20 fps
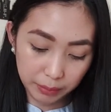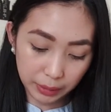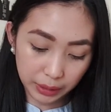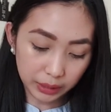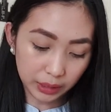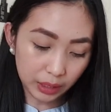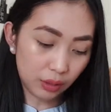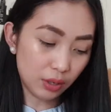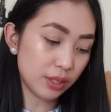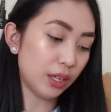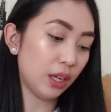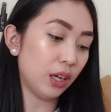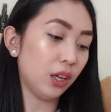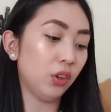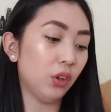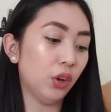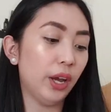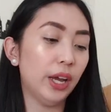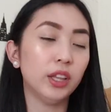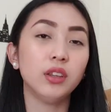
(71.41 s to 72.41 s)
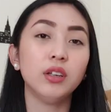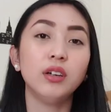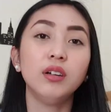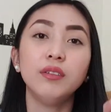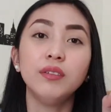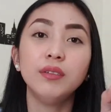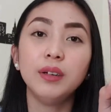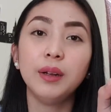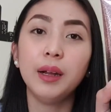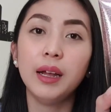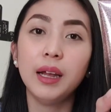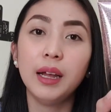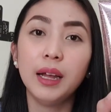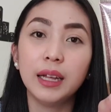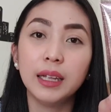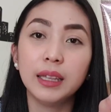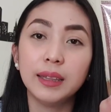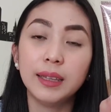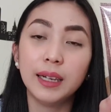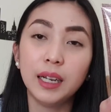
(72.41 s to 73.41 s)
pakita ko sa inyo. Etong
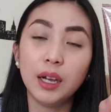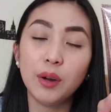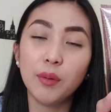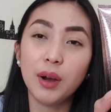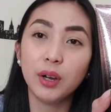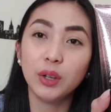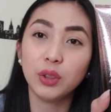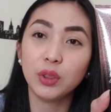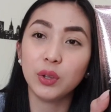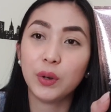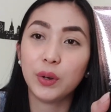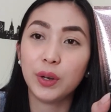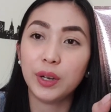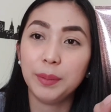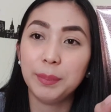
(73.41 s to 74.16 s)
dalawang to,